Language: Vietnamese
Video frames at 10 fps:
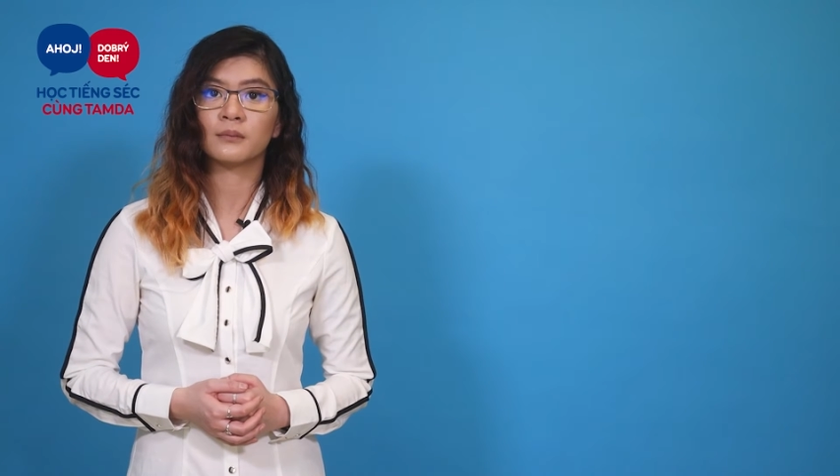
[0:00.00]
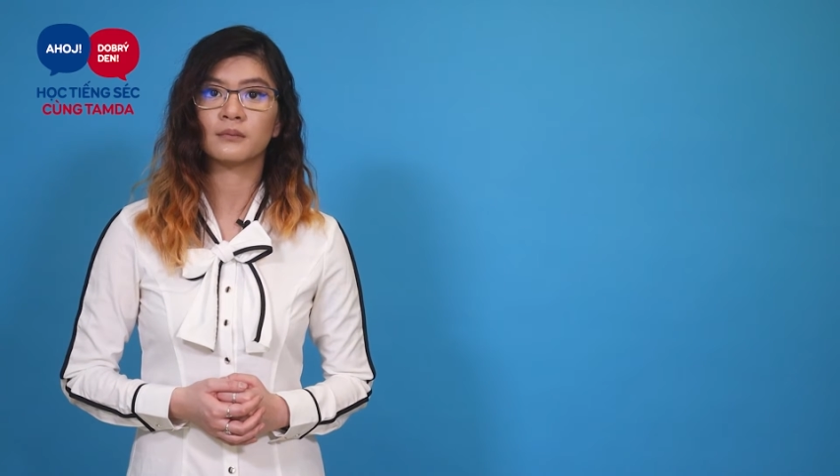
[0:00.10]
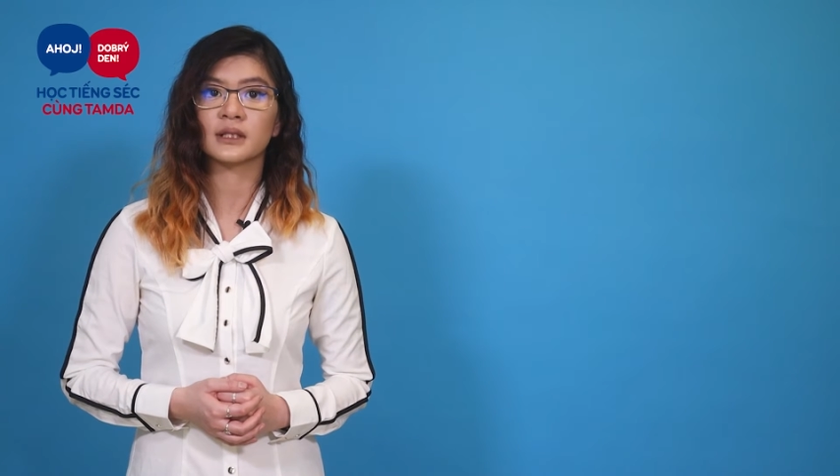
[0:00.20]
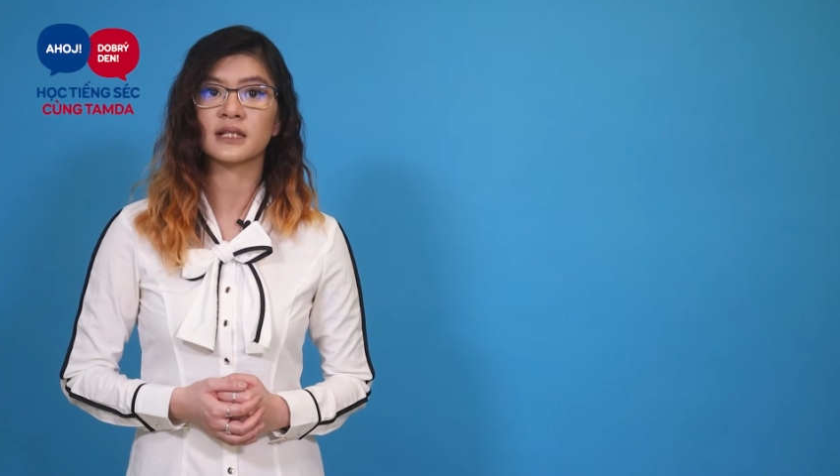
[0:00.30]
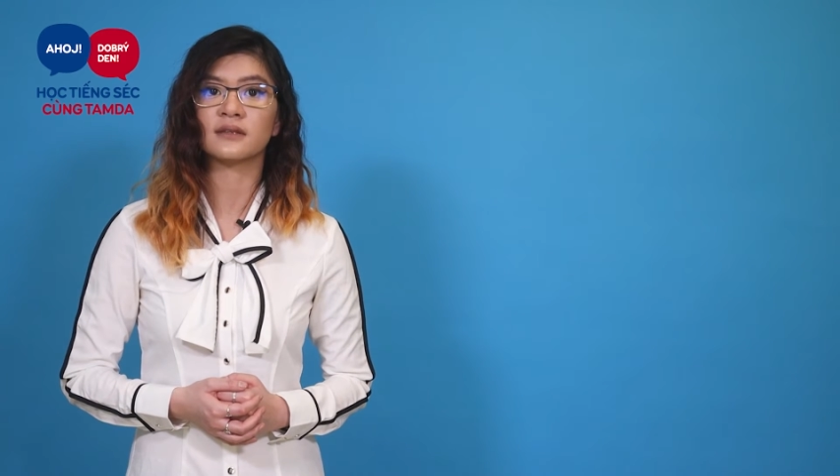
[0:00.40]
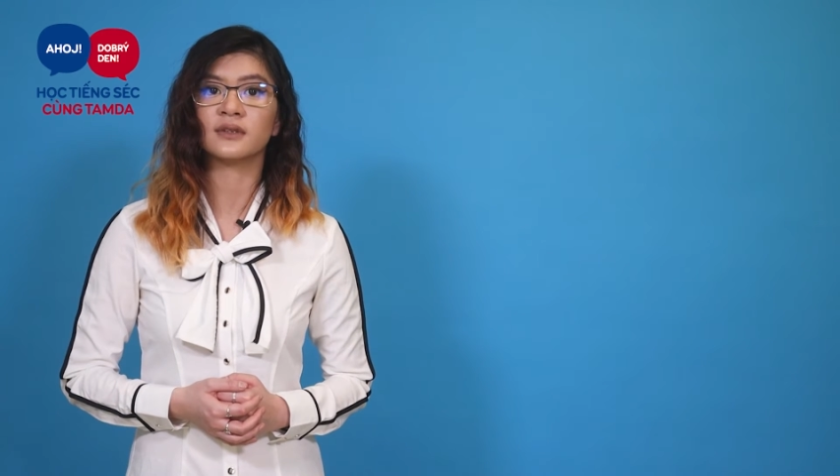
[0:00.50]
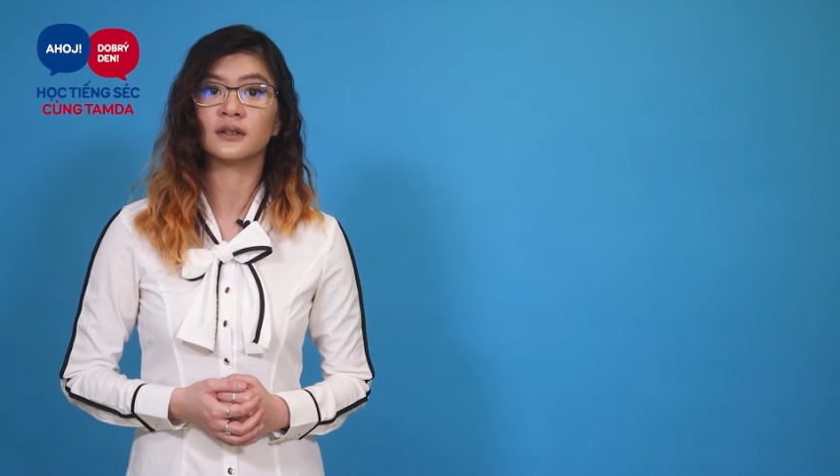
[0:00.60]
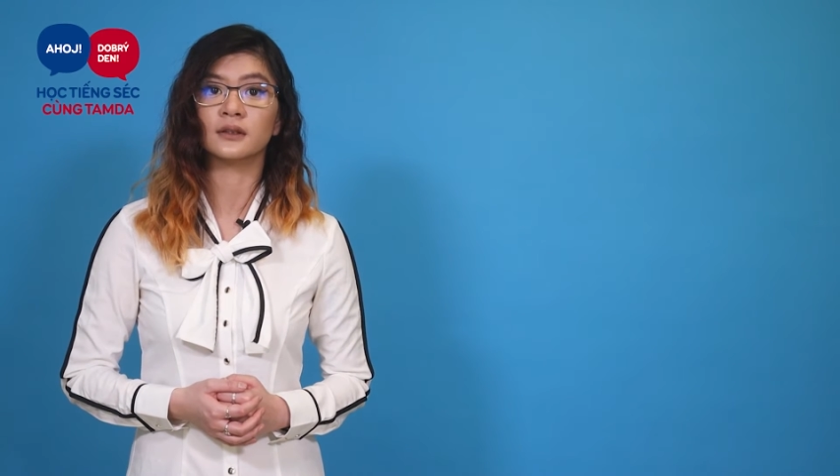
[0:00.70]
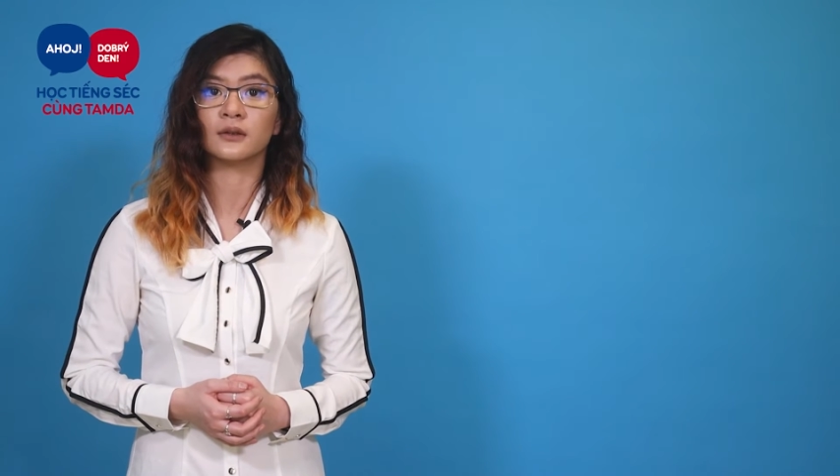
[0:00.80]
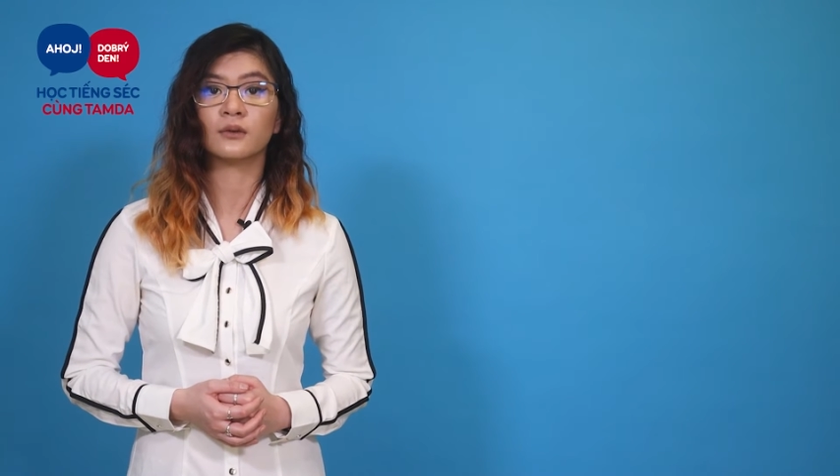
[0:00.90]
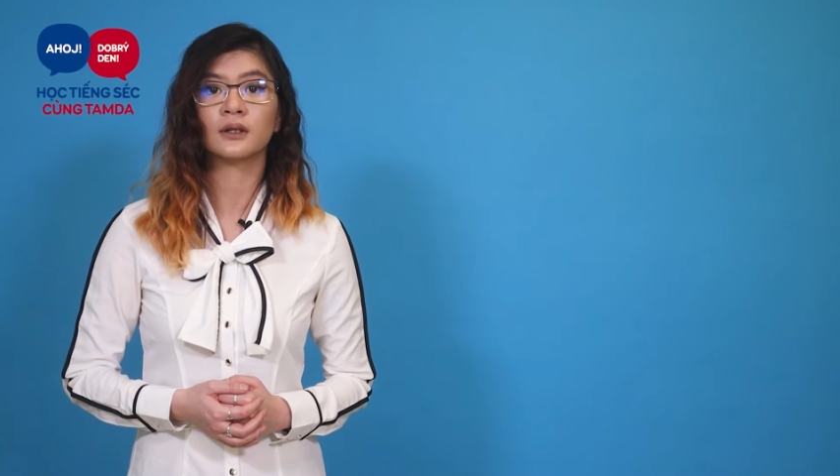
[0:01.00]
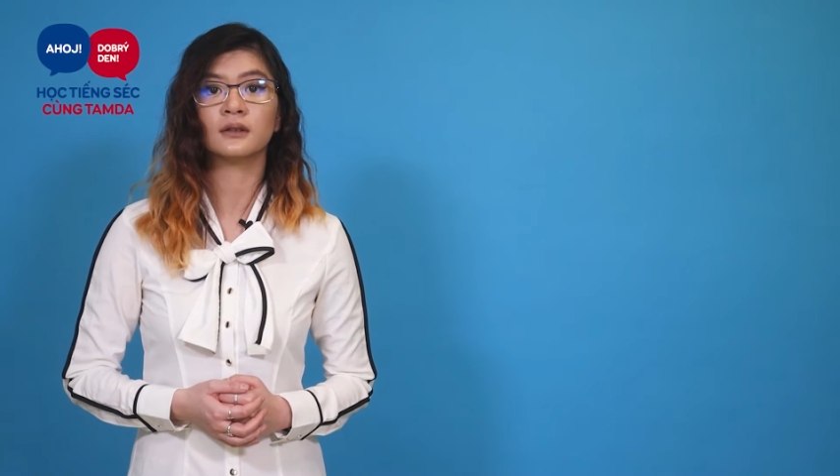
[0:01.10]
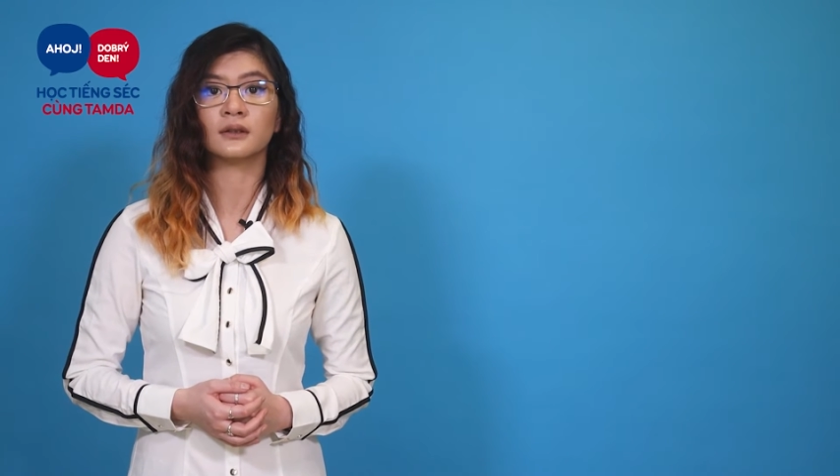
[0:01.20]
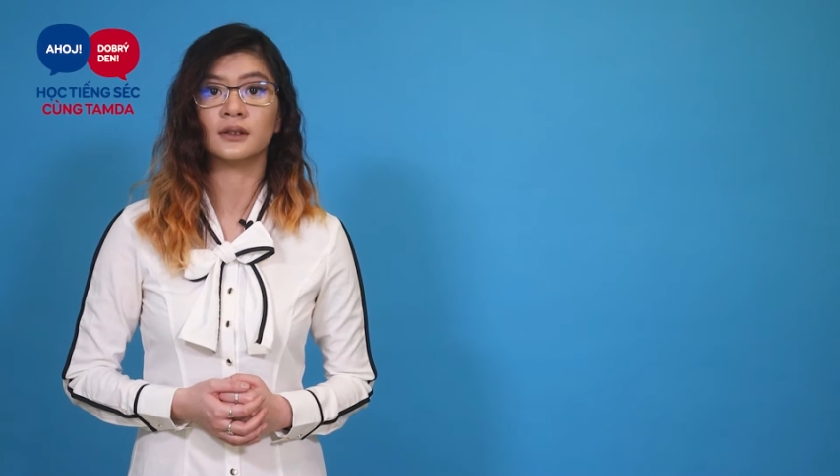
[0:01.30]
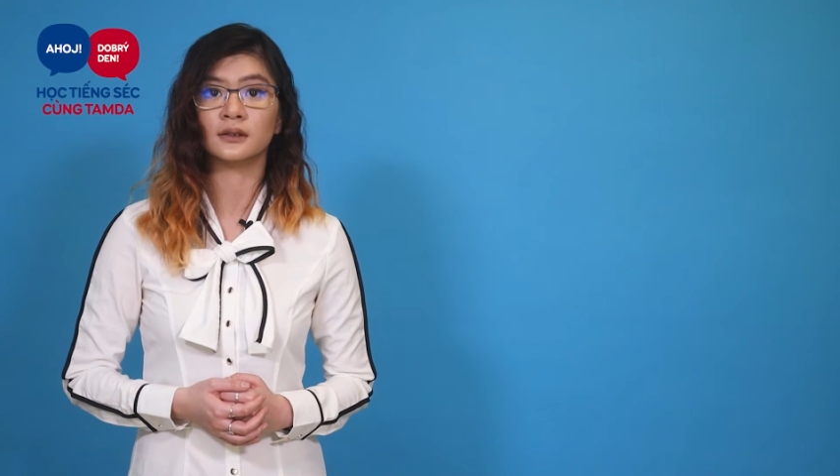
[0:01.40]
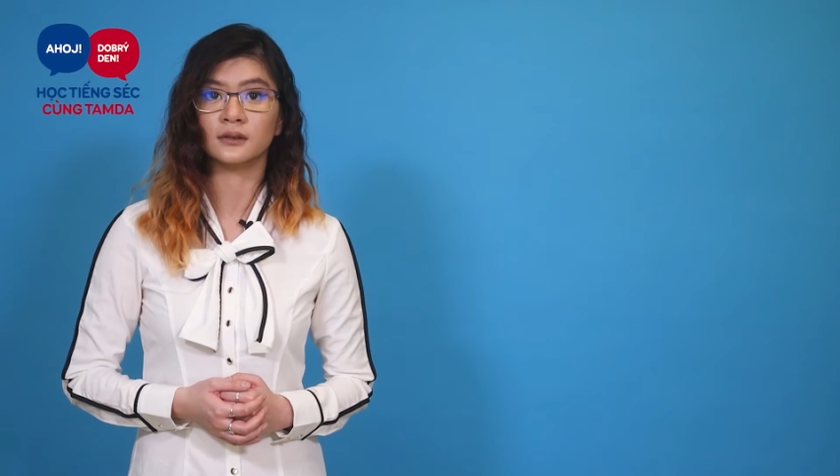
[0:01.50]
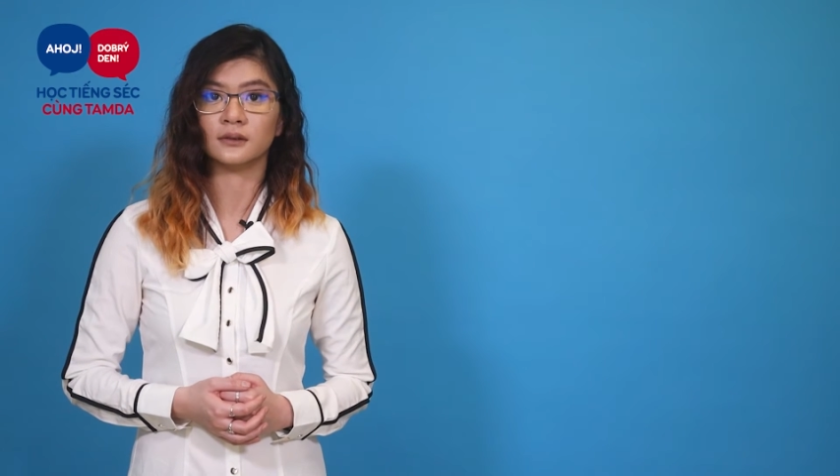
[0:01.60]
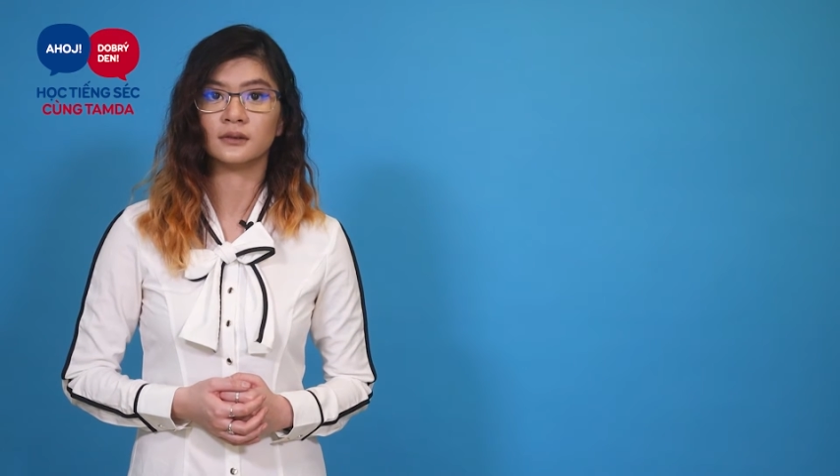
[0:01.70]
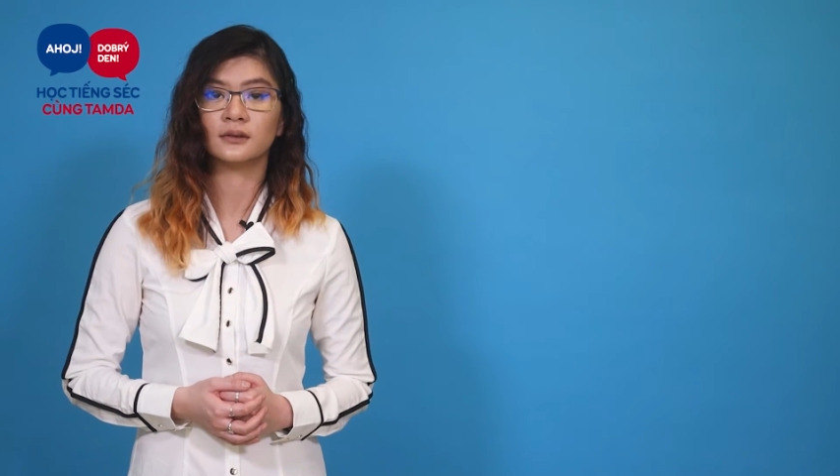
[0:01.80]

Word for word: bạn sẽ phải gửi qua đường điện tử.